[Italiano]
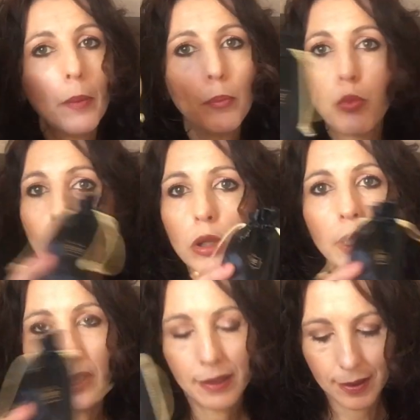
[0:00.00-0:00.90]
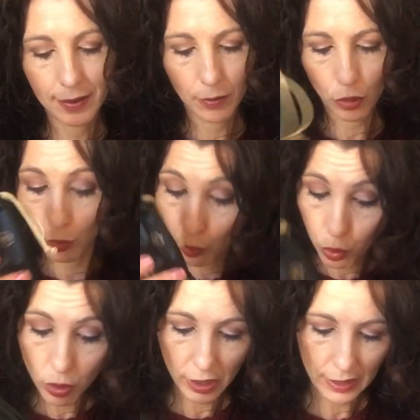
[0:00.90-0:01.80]
buonissimo,
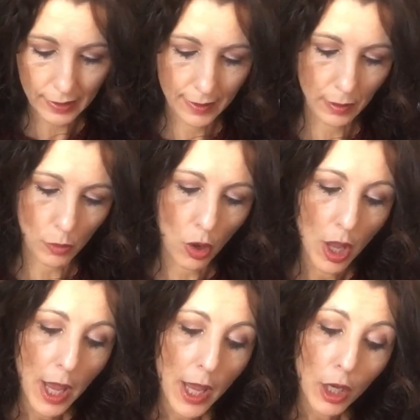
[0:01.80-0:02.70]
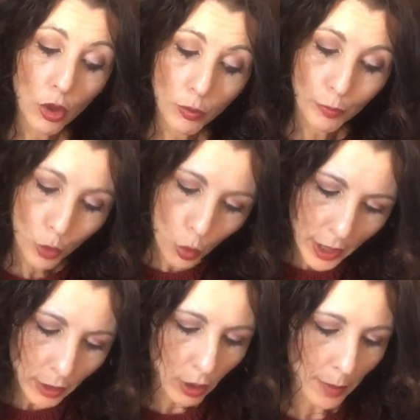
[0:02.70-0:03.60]
buonissimo.
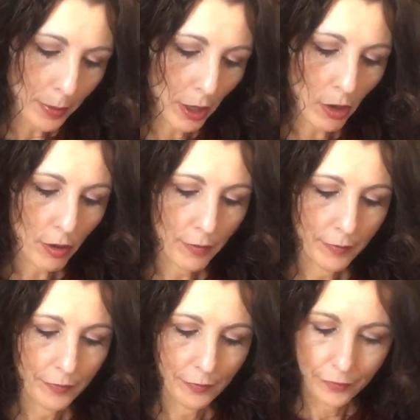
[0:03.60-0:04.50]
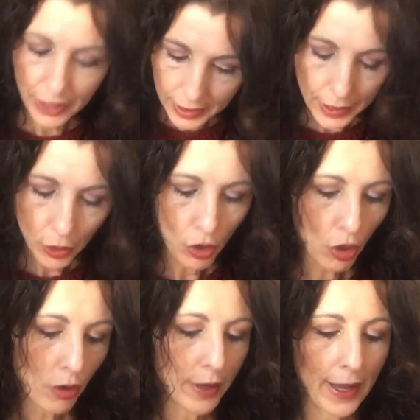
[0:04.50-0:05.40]
Quello che però vi
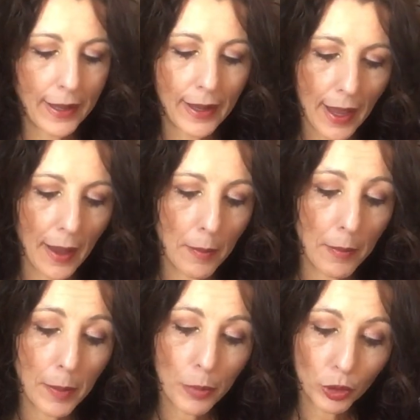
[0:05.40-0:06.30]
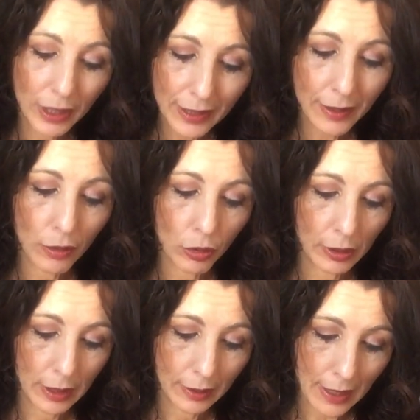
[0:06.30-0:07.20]
dico è che mi potete
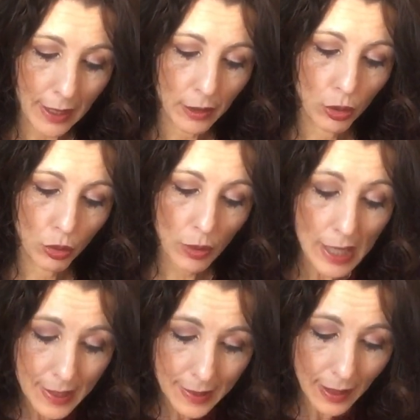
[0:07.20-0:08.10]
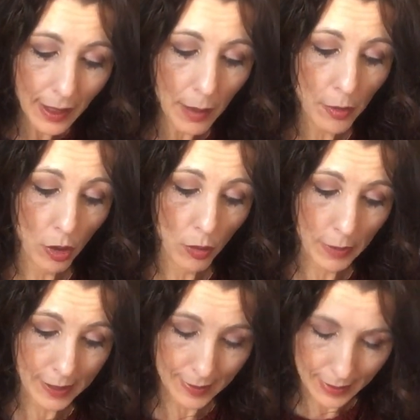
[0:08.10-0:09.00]
contattare su Instagram o
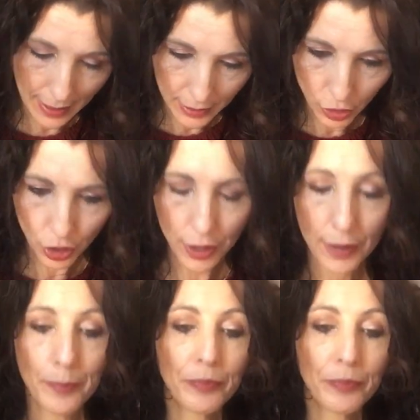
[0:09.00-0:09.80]
Messenger.